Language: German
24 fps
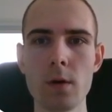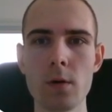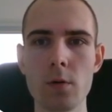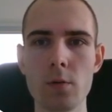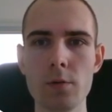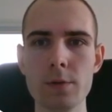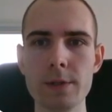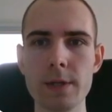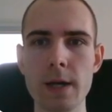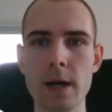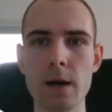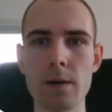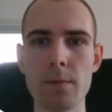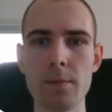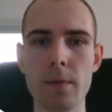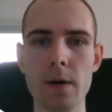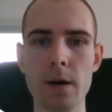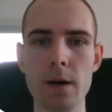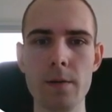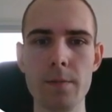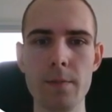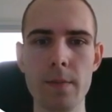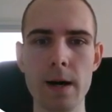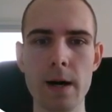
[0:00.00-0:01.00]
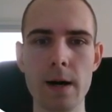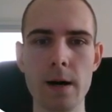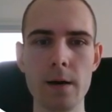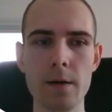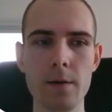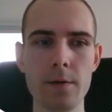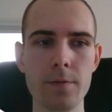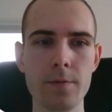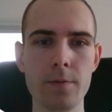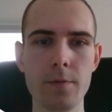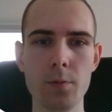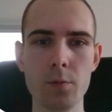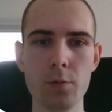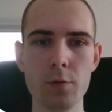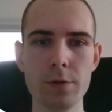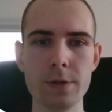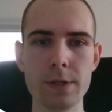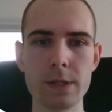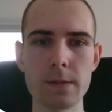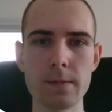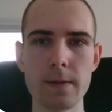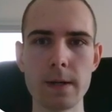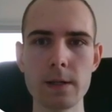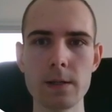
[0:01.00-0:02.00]
und sagen mal mal
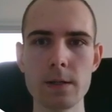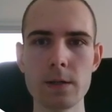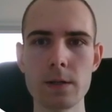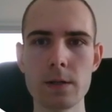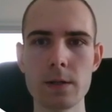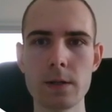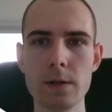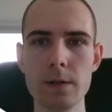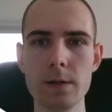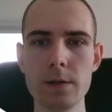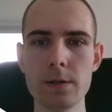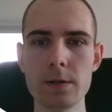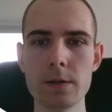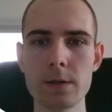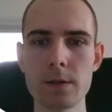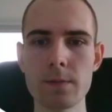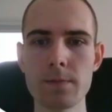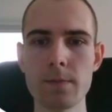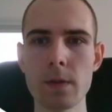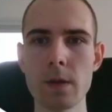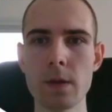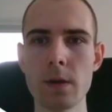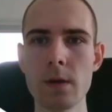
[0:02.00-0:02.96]
25 Leads.